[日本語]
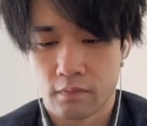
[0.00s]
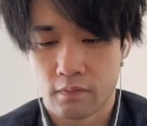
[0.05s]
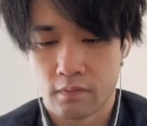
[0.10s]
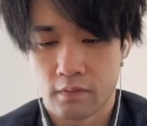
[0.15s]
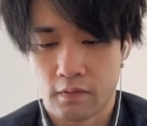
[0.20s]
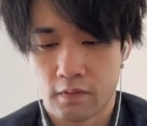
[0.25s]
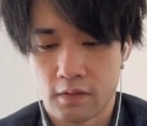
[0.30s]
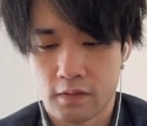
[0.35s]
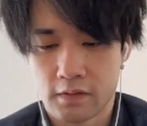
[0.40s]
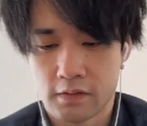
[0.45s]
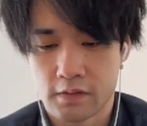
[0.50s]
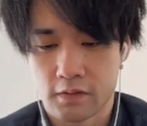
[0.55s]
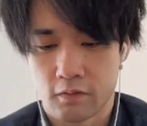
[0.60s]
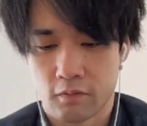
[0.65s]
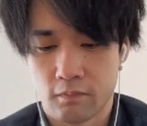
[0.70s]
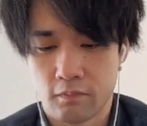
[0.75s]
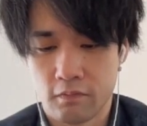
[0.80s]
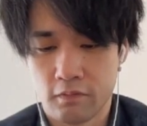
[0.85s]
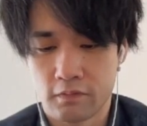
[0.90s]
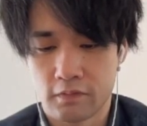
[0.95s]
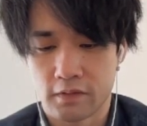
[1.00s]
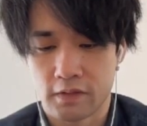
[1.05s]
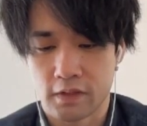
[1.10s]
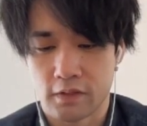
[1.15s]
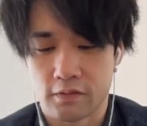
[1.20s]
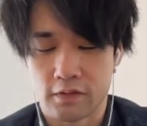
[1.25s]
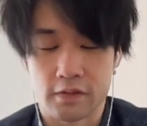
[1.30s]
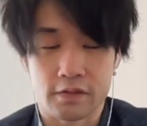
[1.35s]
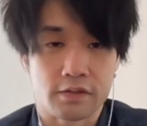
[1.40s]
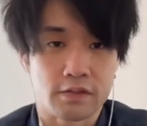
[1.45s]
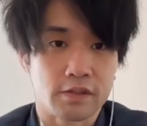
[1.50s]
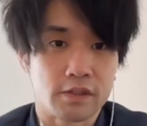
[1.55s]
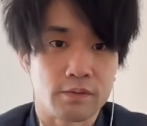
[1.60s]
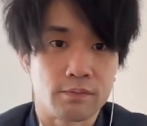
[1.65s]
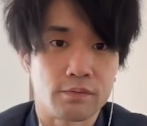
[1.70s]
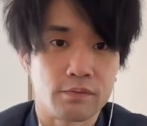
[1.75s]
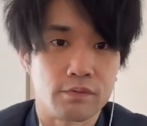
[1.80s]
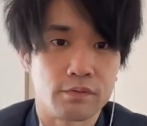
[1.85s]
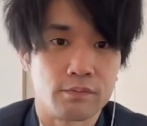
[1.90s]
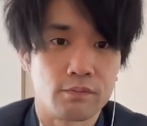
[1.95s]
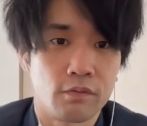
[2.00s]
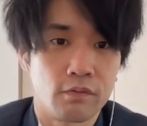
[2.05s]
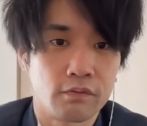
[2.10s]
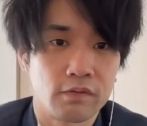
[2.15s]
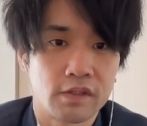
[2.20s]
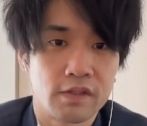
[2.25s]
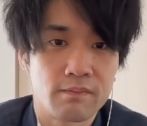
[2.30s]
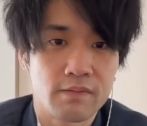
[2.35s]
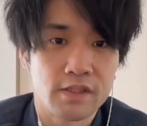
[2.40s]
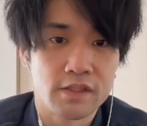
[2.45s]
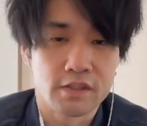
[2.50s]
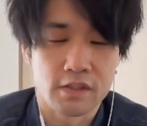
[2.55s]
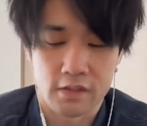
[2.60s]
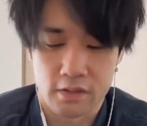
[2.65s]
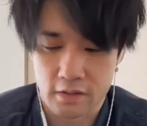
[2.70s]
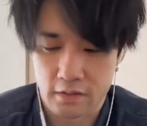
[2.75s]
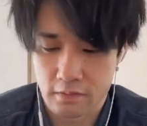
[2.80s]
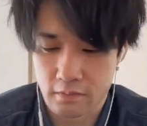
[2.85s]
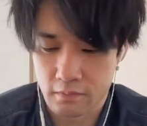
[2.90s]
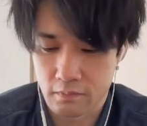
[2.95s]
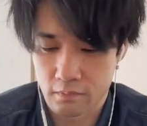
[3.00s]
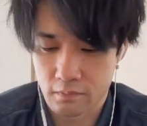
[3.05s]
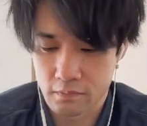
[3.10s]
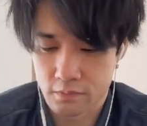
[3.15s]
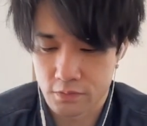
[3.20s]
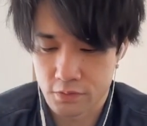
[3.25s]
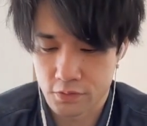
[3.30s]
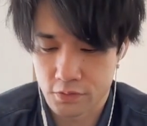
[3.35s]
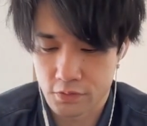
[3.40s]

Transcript: あれですね思ったよりスキブ持ってましたねよし